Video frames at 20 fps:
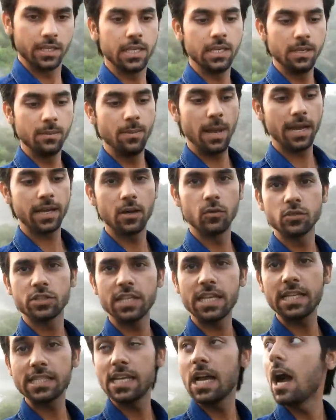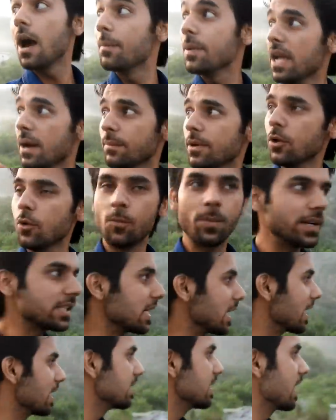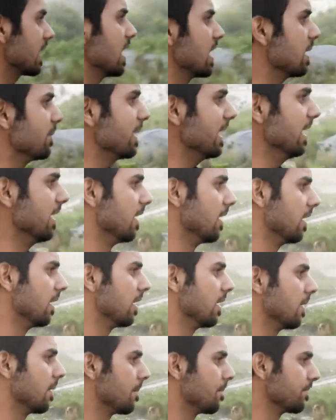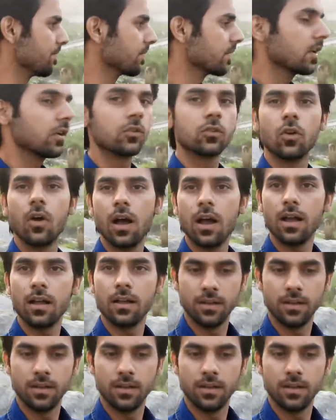कि बैकग्राउंड से कैसा है अभी हमने ऊपर जाना जाना है ना भाई तो,